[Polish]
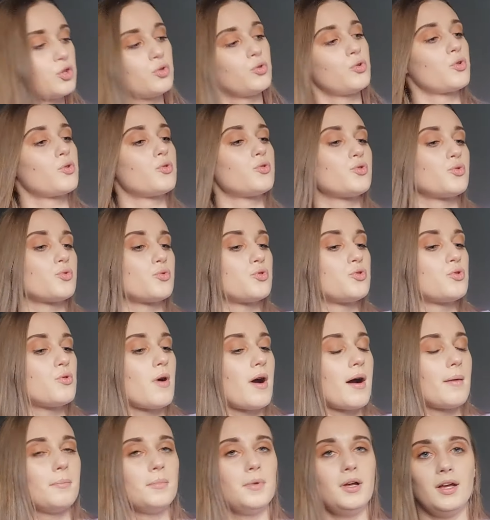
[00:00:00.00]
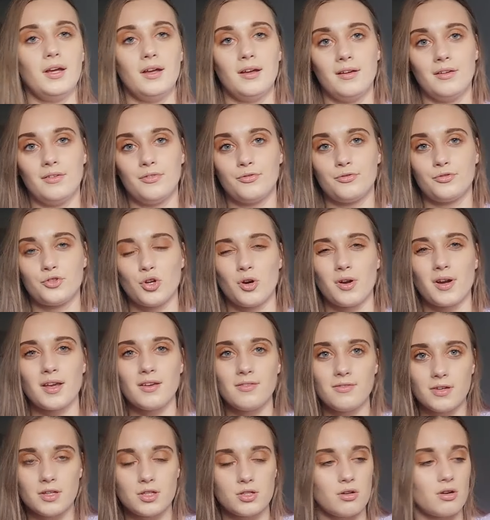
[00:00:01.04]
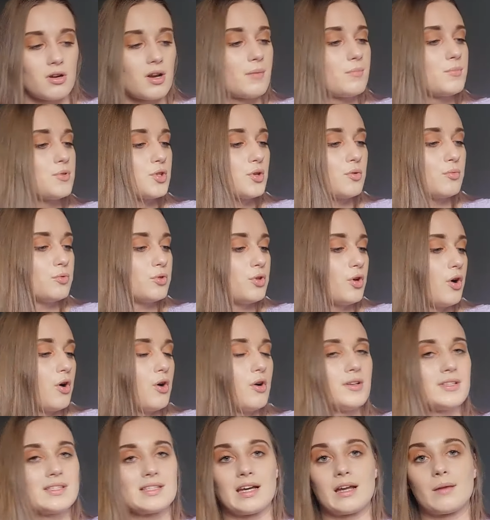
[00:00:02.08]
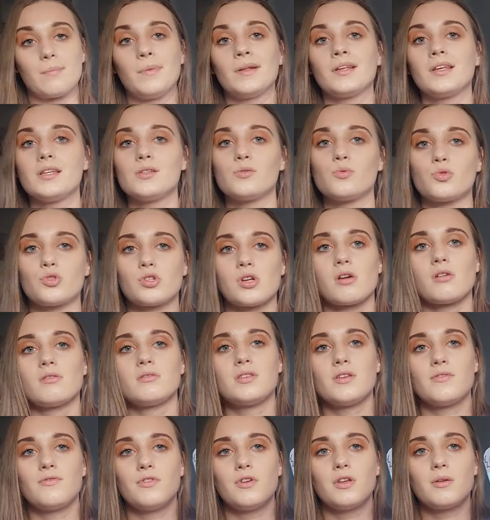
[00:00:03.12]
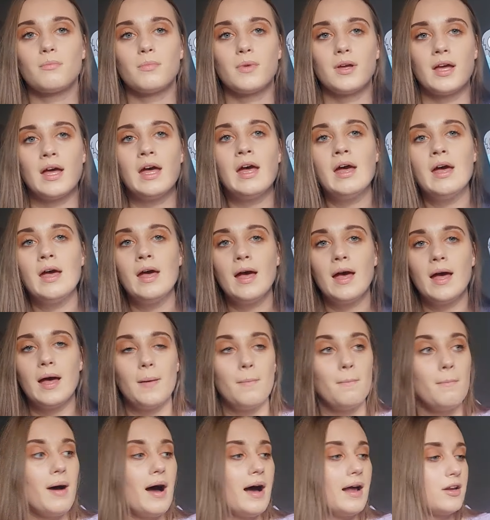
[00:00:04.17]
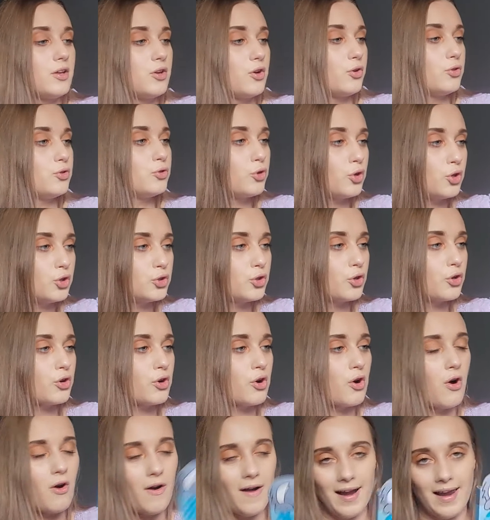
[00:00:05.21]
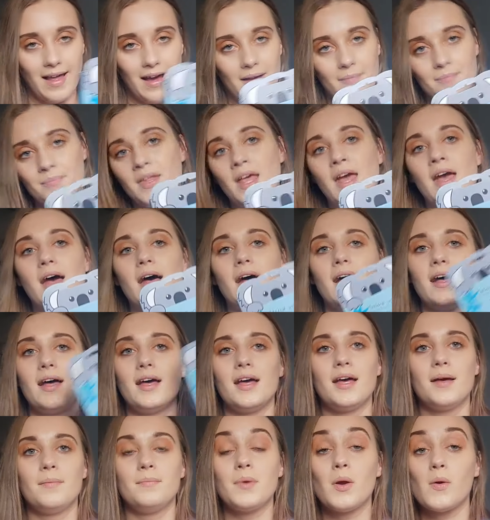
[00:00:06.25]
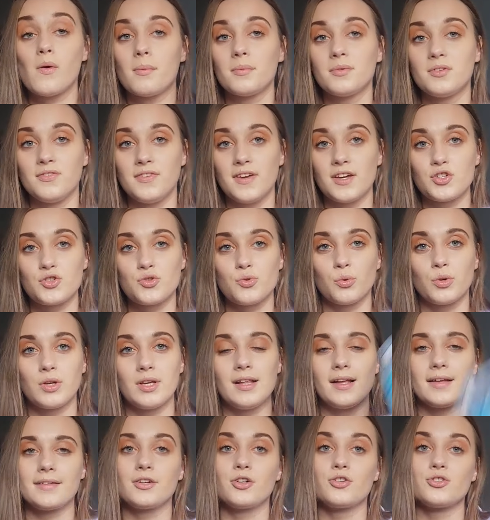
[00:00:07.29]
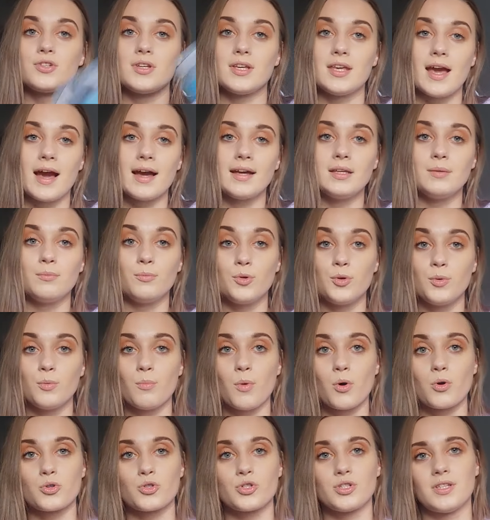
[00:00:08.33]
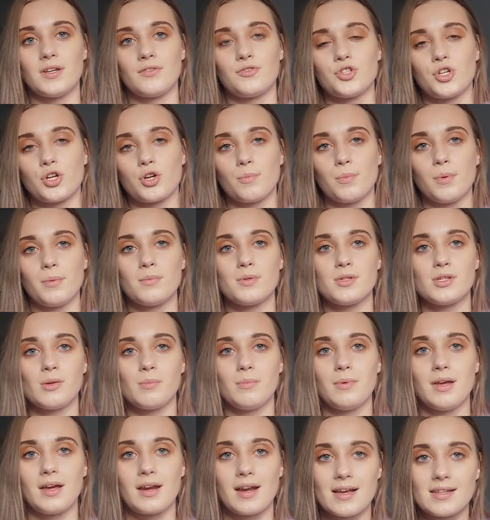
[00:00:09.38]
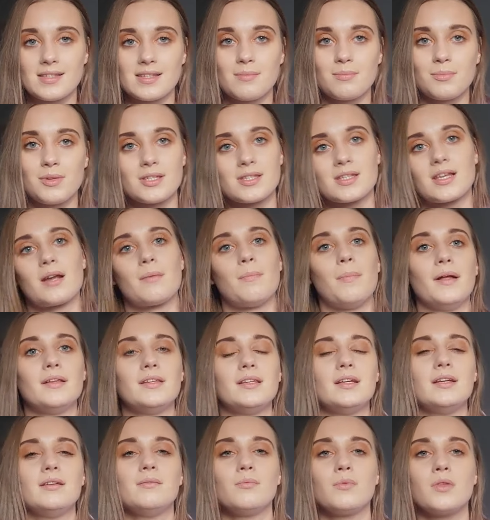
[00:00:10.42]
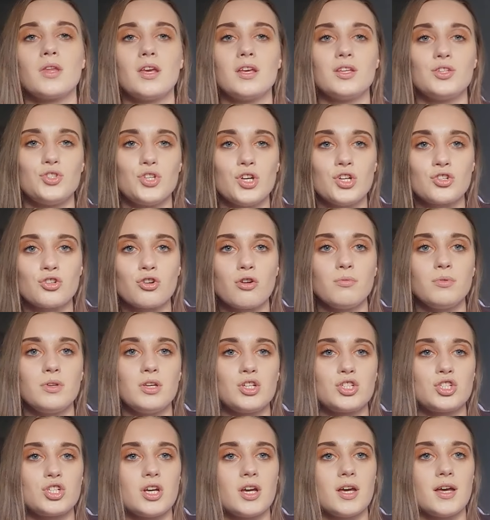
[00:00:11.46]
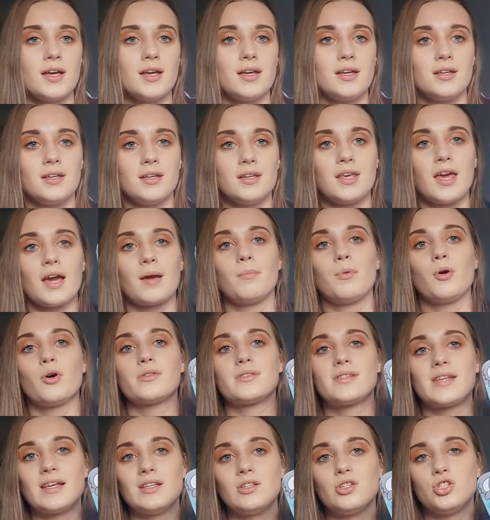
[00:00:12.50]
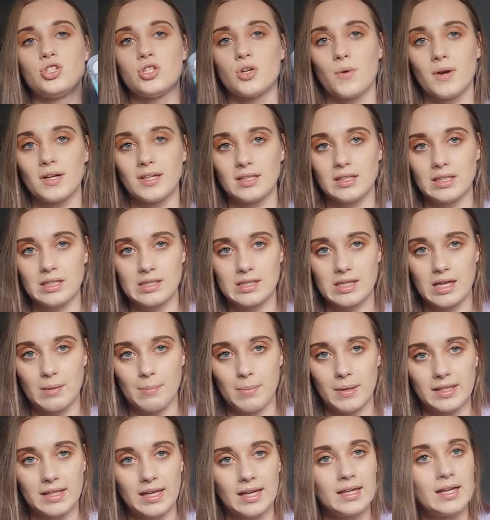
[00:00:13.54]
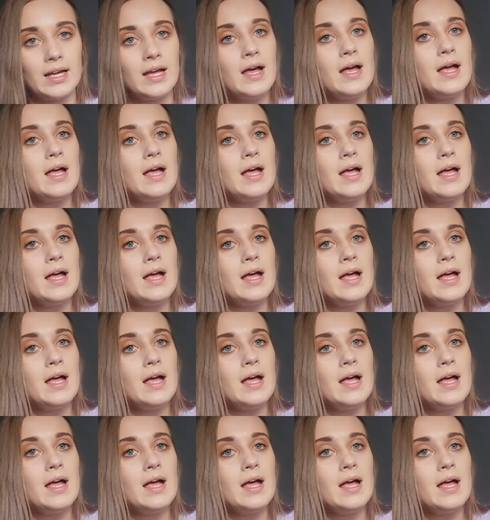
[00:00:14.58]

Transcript: którą zużyłam e, wczoraj wieczorem. Są to skarpetki złuszczające firmy Marion, Dr. Koala. Miałam dwie sztuki, dlatego że ja i mój mąż zawsze robimy sobie razem te skarpety Ciężko mi jeszcze y, jakby ocenić działanie tych skarpetek